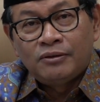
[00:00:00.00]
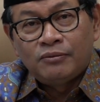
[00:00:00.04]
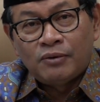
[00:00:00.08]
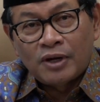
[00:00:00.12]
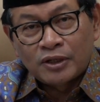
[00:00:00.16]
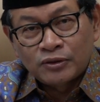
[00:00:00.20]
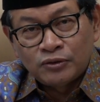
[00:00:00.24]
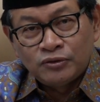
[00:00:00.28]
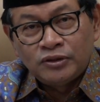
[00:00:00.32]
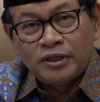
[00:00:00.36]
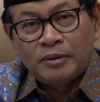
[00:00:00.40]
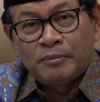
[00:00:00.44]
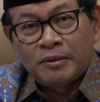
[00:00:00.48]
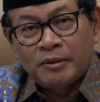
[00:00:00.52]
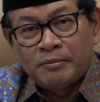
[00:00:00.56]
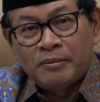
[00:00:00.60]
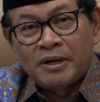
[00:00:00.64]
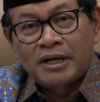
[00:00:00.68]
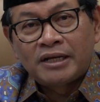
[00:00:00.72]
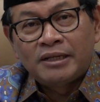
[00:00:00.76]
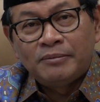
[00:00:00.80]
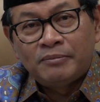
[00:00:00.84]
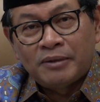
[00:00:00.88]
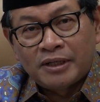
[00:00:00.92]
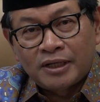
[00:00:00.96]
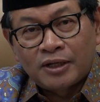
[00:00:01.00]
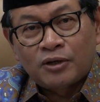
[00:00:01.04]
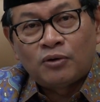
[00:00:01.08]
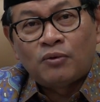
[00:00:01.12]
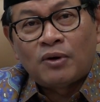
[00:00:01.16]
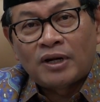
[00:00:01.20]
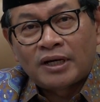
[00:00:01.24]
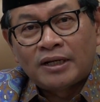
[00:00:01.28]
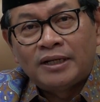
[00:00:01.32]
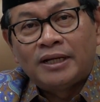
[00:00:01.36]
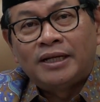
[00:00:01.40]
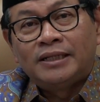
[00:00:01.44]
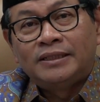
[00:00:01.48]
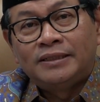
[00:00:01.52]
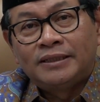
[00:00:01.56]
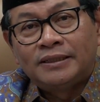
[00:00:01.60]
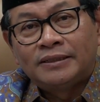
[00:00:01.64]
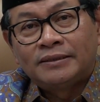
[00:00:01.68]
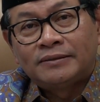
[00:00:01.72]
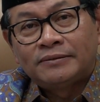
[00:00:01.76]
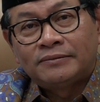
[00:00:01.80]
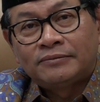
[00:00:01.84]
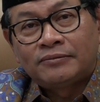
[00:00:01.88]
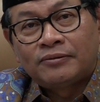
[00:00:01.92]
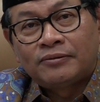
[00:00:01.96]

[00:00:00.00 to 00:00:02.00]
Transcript: waktunya berbagi pada keluarganya.